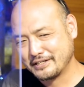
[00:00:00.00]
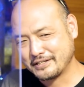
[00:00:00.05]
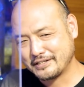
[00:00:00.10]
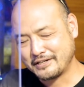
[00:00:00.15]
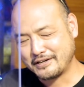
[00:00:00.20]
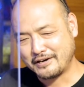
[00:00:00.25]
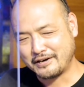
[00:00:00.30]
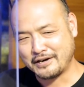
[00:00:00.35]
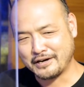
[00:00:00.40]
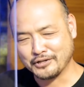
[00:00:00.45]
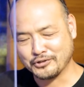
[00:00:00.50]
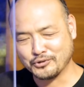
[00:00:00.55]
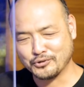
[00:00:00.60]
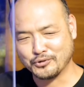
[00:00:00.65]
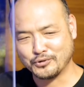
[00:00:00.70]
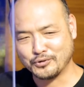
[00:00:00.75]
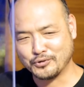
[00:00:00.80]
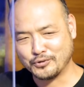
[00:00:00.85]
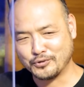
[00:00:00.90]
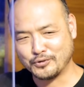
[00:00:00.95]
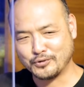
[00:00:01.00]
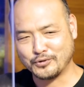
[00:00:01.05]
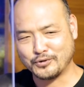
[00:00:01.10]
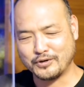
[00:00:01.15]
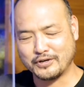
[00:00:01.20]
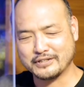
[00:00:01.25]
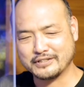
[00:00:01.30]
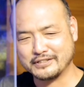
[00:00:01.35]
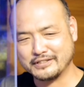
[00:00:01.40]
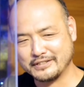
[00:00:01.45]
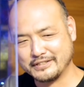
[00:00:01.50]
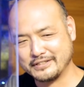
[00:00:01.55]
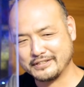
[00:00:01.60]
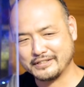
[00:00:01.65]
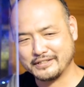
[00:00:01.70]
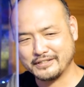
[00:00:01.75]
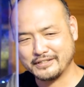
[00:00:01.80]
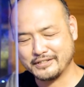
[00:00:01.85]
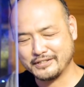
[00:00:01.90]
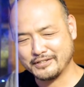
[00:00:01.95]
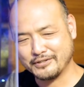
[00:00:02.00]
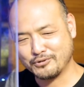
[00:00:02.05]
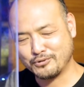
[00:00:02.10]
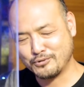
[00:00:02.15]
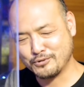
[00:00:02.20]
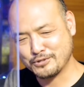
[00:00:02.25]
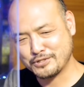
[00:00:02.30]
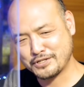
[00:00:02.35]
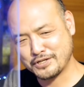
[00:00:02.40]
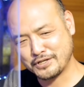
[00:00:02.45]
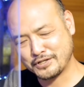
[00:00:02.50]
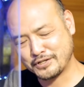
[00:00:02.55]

方は、ね、あのいらっしゃると思います、ね、大勢で